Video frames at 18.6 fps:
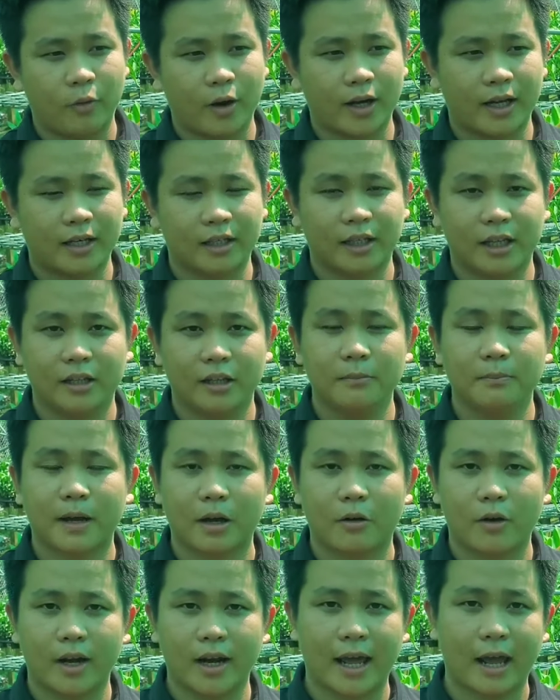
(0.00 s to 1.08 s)
hoặc anh chị thích mặt
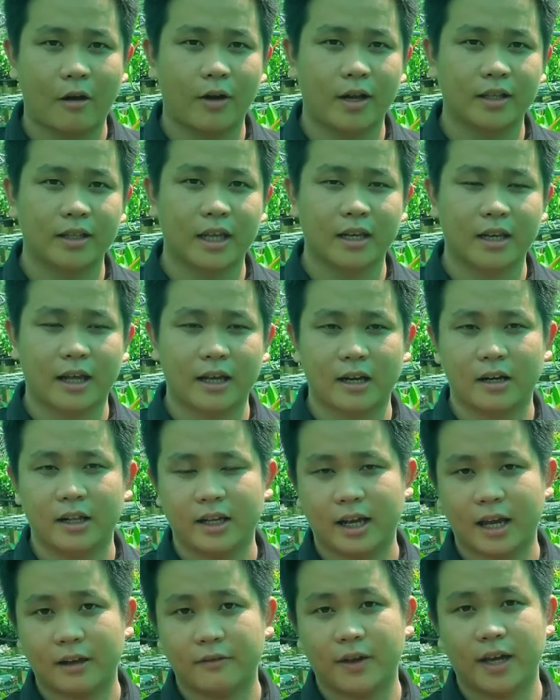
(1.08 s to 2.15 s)
hoa nào, anh chị hãy
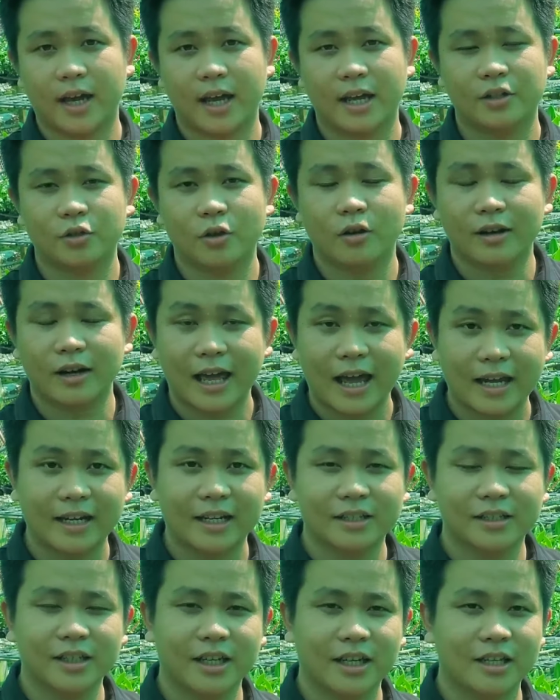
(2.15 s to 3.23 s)
liên hệ về hai số hotline
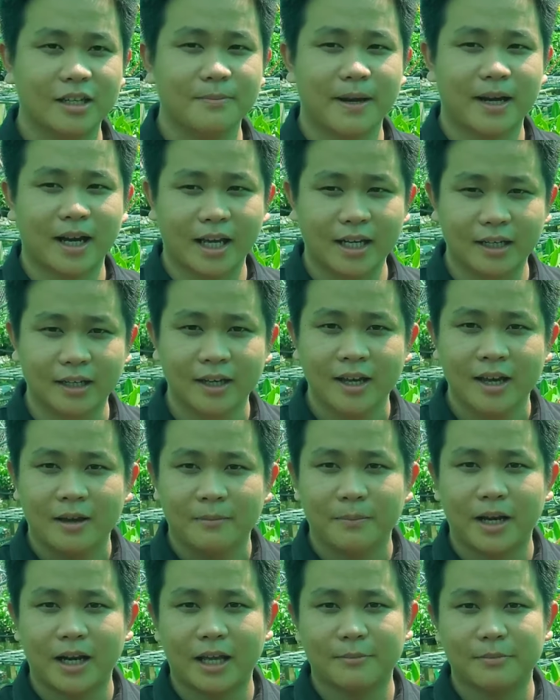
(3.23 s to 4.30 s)
đang xuất hiện dưới màn hình.
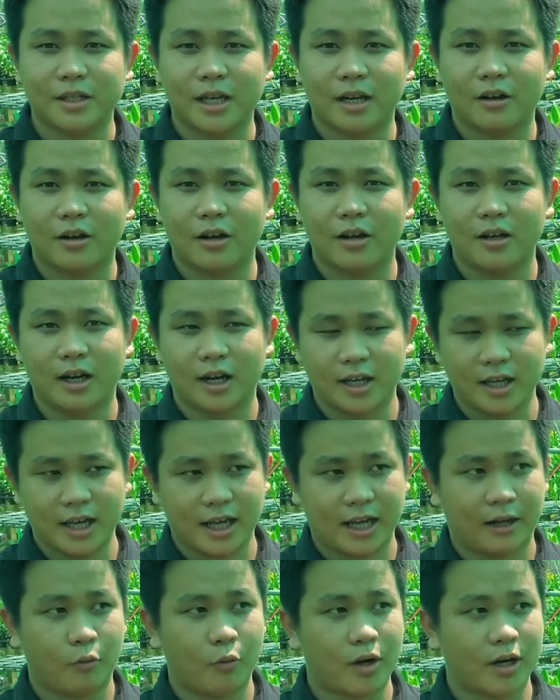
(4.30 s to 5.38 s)
Bên em sẽ có gửi
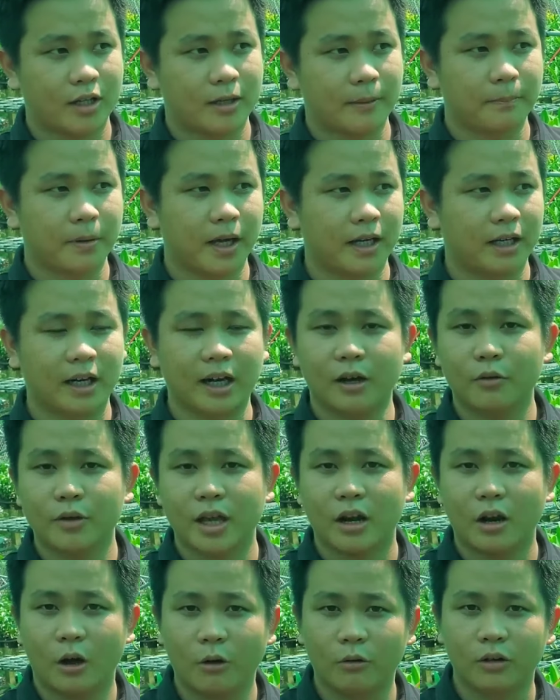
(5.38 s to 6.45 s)
hàng hoặc là chụp hình gửi qua
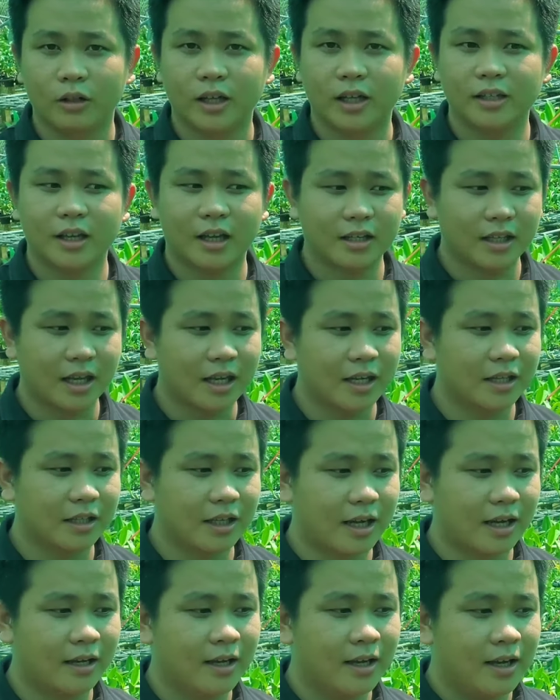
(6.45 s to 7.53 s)
Zalo đến cho anh chị anh
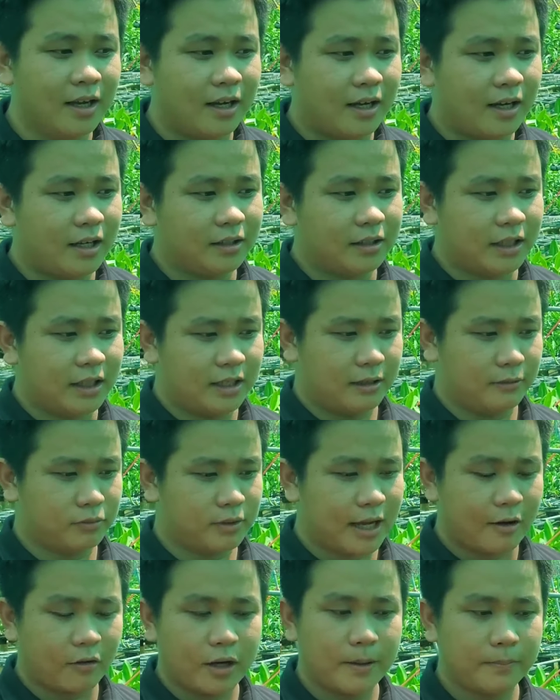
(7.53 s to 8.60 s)
ra. Đó, thì
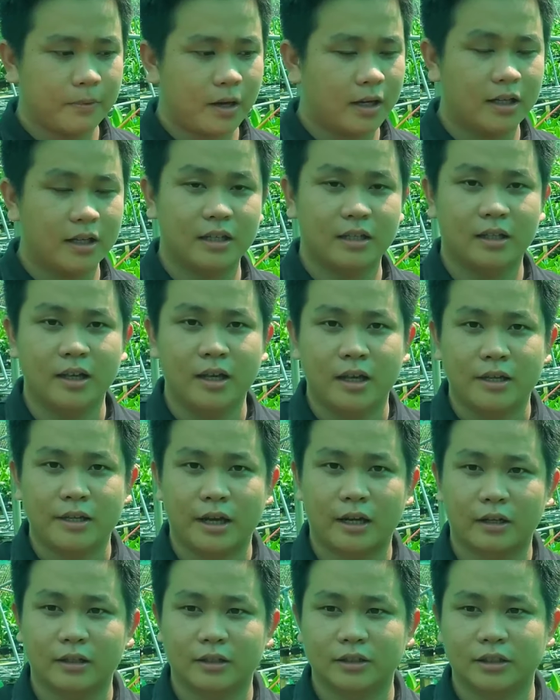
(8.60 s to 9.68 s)
sau cái clip đó thì
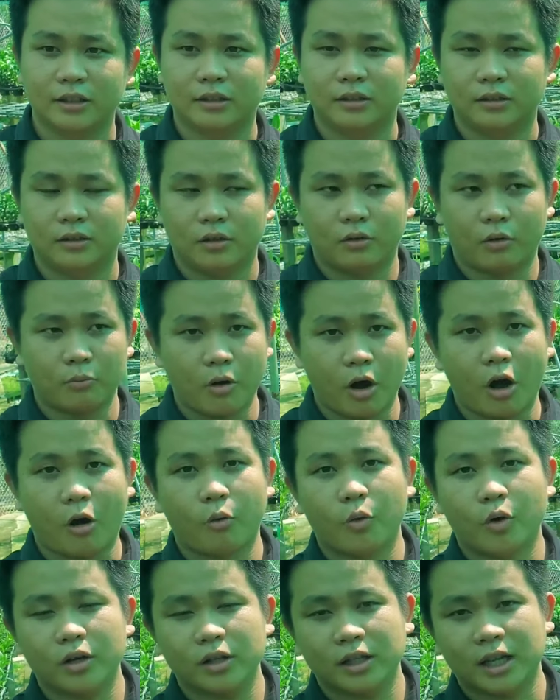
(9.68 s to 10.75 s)
nhận được sự ủng hộ
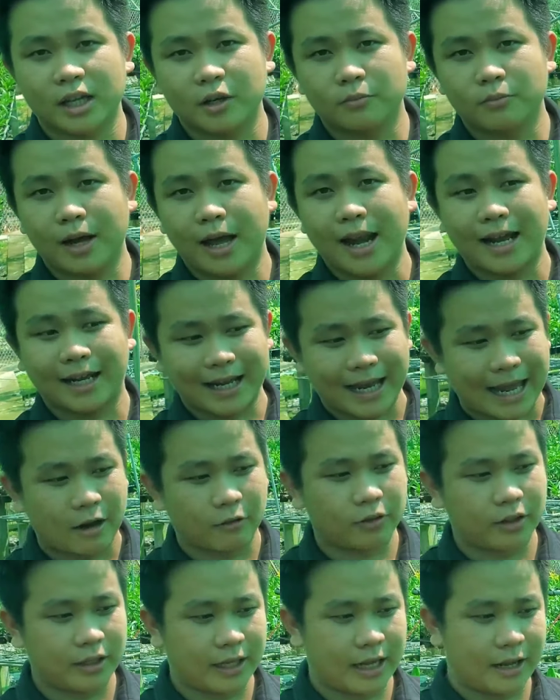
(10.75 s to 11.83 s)
của anh chị cũng khá là cao.
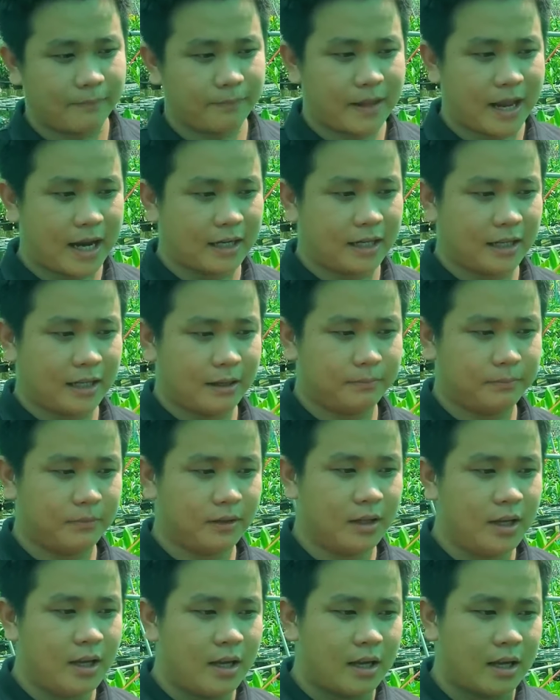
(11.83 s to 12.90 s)
Thì ngày hôm nay thì em
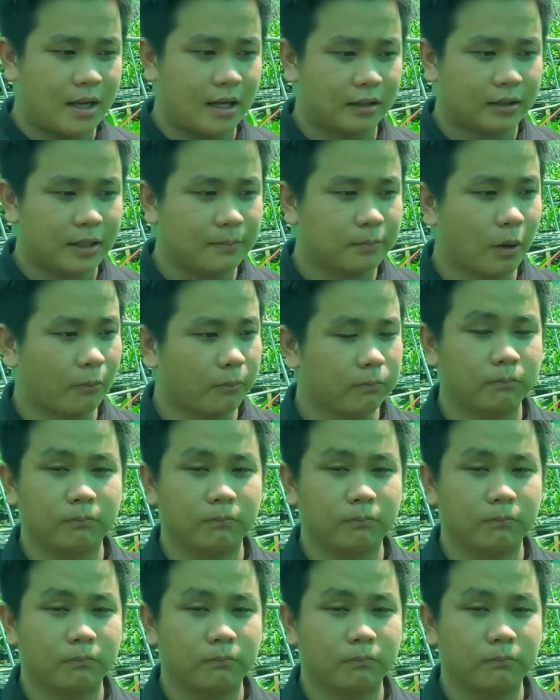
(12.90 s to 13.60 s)
uh, tiếp tục